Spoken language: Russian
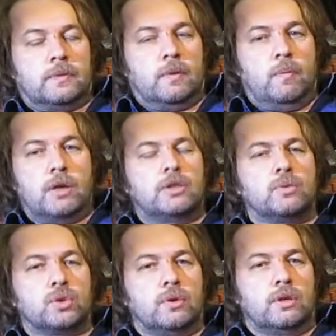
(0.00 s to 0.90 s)

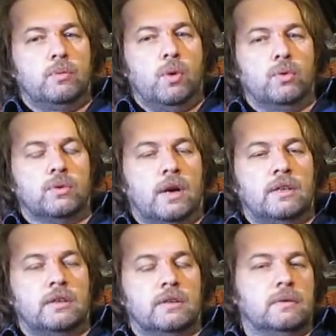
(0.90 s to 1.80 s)
Максимум, что они могут,
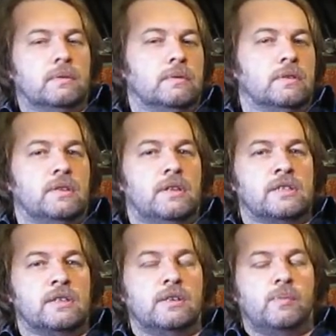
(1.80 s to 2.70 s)
они
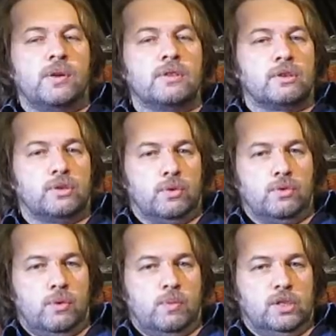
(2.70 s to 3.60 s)
лазерный принтер с
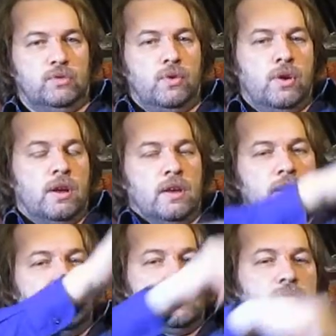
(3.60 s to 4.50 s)
трудом освоили
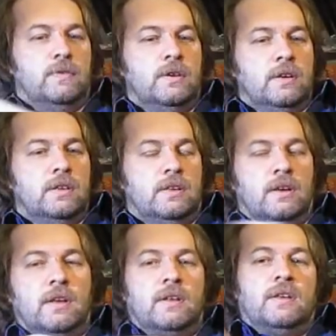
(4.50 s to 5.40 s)
свои эти,
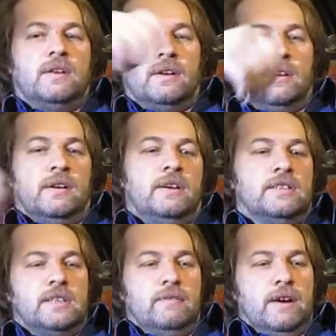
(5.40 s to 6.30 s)

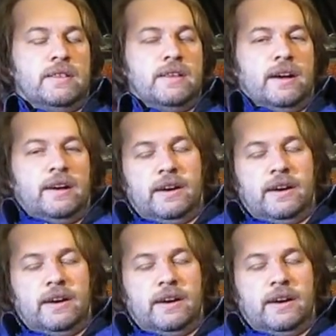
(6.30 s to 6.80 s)
рисовать на